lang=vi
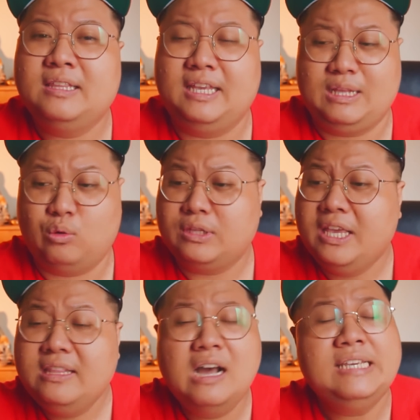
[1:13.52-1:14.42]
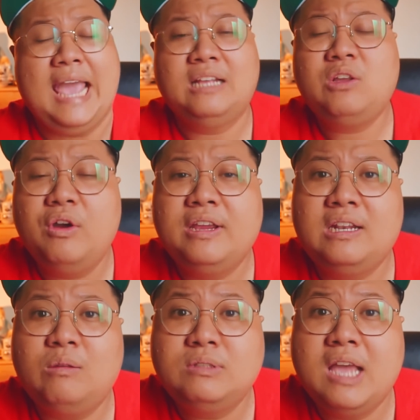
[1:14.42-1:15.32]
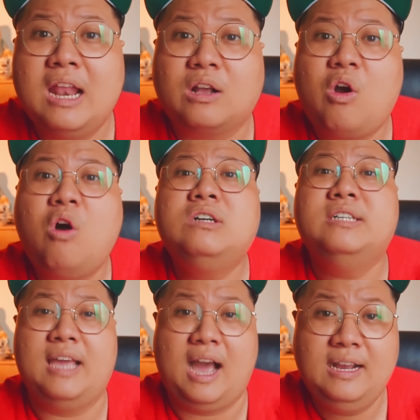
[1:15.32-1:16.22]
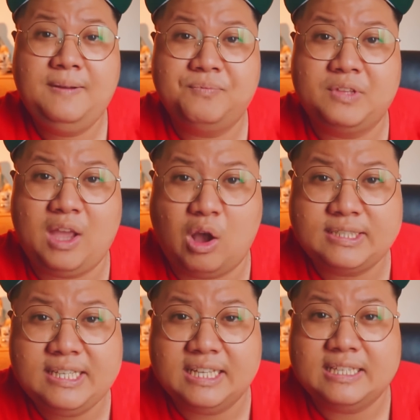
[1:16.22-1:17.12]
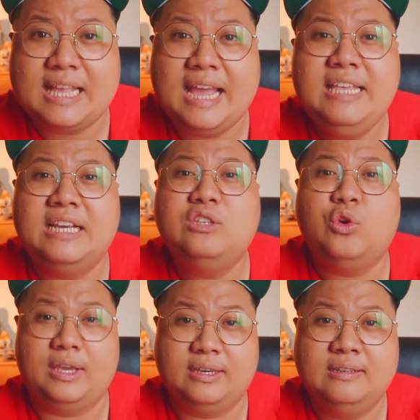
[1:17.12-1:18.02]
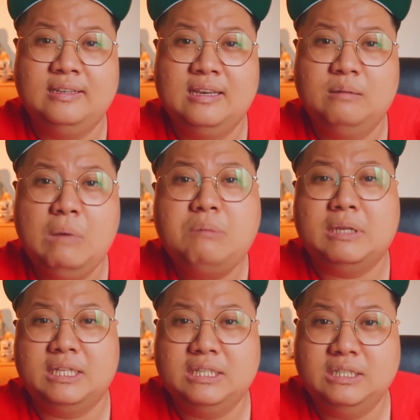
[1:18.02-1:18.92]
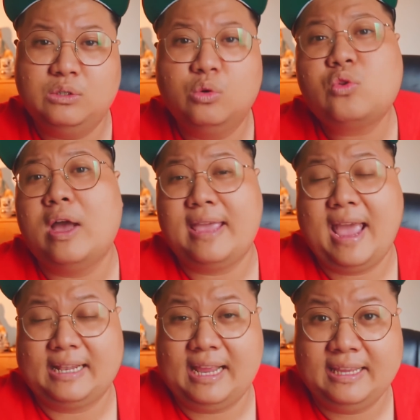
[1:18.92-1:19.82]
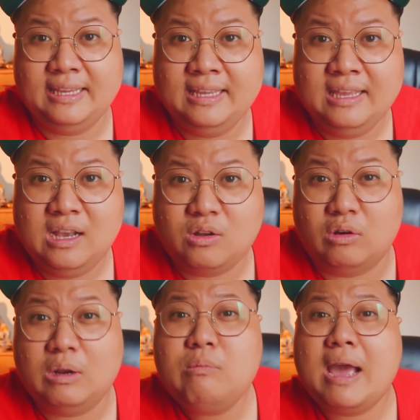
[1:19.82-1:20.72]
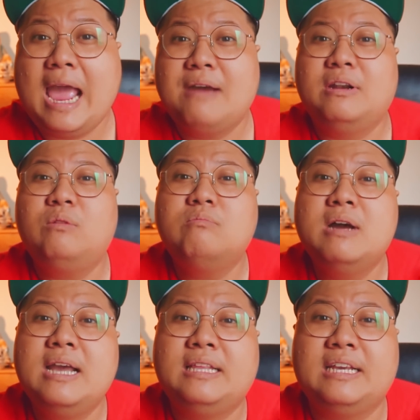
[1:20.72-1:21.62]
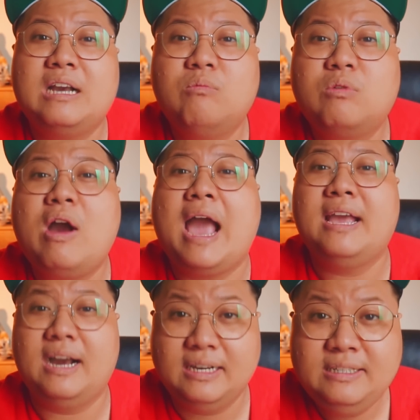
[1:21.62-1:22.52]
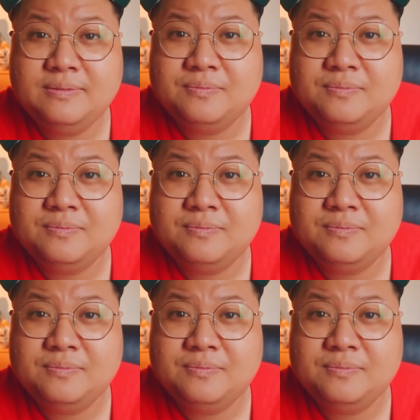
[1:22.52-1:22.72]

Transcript: thì đầu tiên đơn giản thôi lốc C là có người ở thì họ sẽ nhìn thấy những chuyện bất bình thường của tòa nhà này còn lốc A và lốc B thì không có ai ở